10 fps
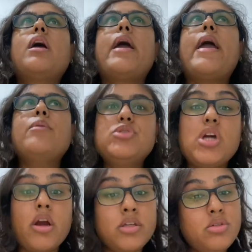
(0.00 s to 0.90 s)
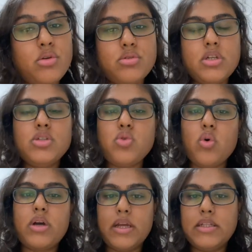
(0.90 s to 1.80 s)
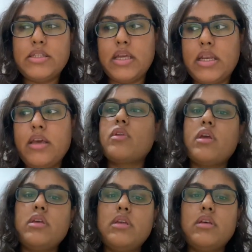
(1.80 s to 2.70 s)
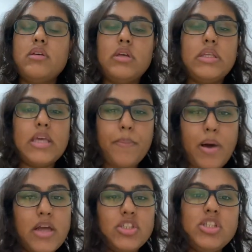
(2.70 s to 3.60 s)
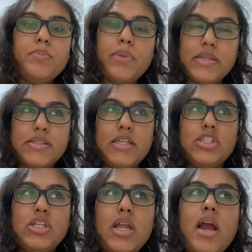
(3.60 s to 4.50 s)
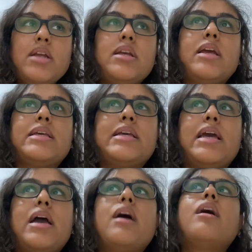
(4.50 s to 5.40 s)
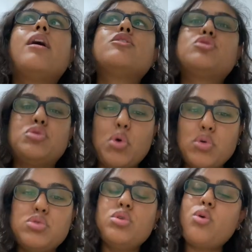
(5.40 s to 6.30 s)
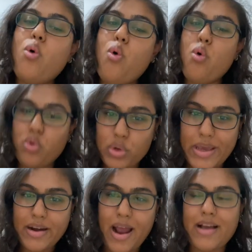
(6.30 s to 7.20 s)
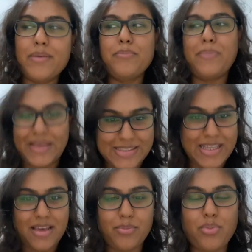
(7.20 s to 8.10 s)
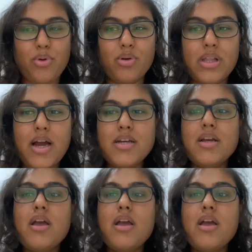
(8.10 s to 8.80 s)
hem şarkı sözleri çok kaliteli. Yabancı besteciler sözlük okuyarak beste yapıyorlar.